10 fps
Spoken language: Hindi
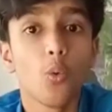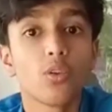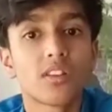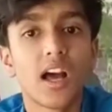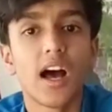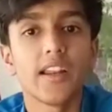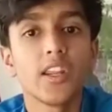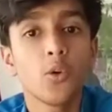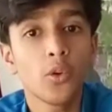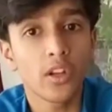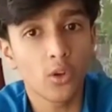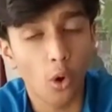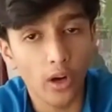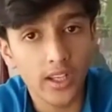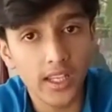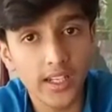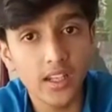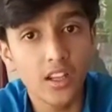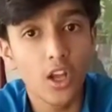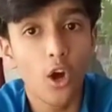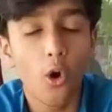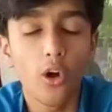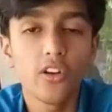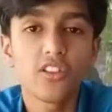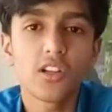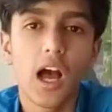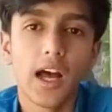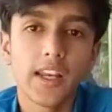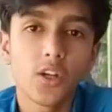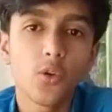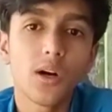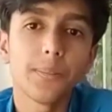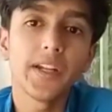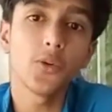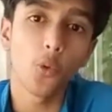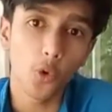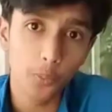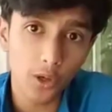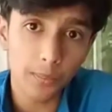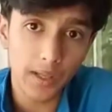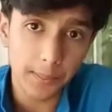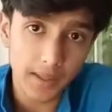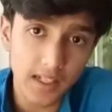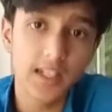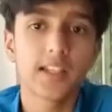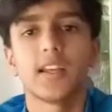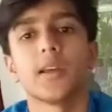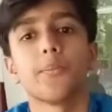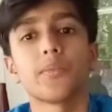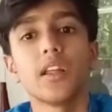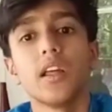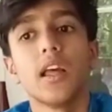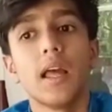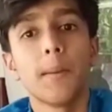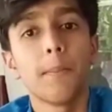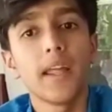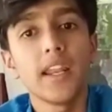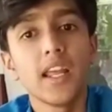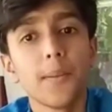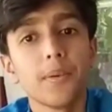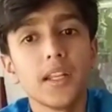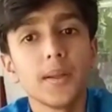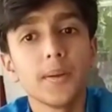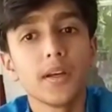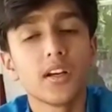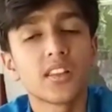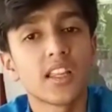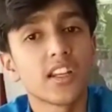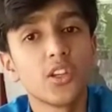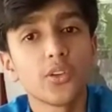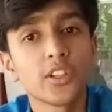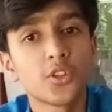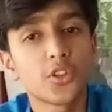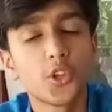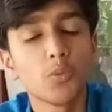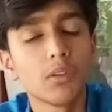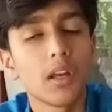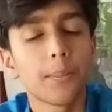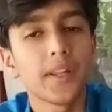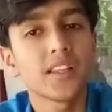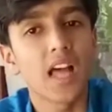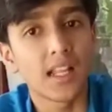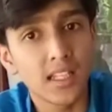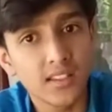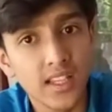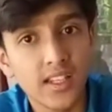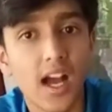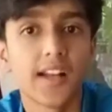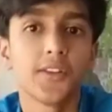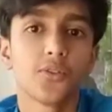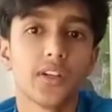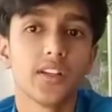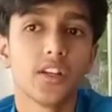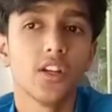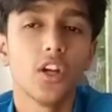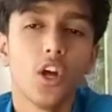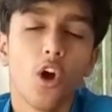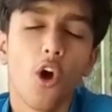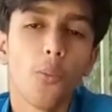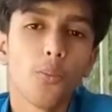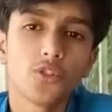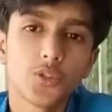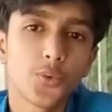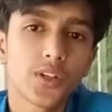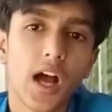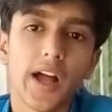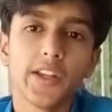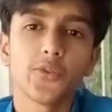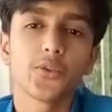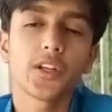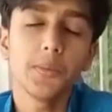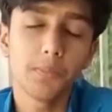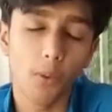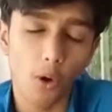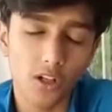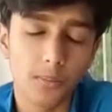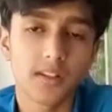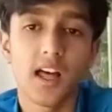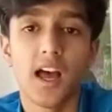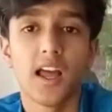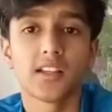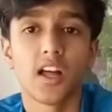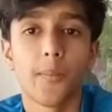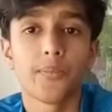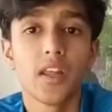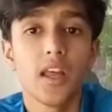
उस कहानी को रिकॉर्ड करें और उस कहानी को अपनी नोटबुक में भी लिखें मैंने अपने सर्दियों की छुट्टियों में अपने दादा से एक कहानी सुनी थी और मुझे वो कहानी सुन के बहुत मज़ा आया था